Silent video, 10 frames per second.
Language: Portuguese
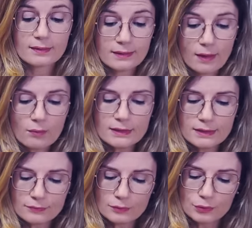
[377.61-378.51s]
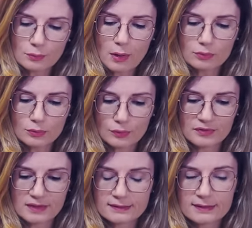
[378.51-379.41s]
que é um livro de um autor
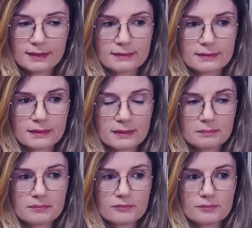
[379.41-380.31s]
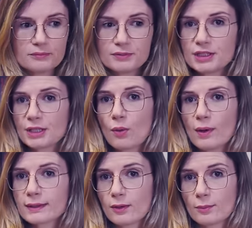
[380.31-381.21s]
francês que chegou
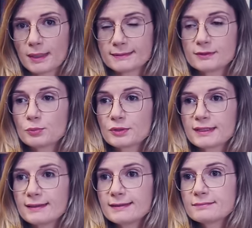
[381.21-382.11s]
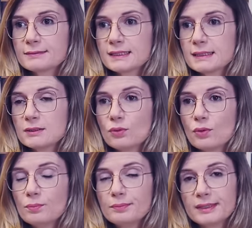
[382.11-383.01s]
aqui ao Brasil porque ele
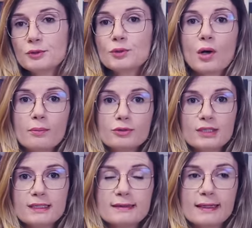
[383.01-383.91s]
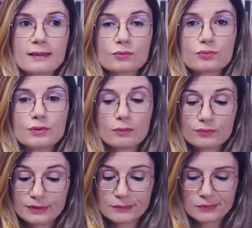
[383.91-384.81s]
ganhou um prêmio Nobel de literatura
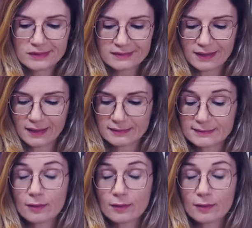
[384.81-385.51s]
uns anos atrás.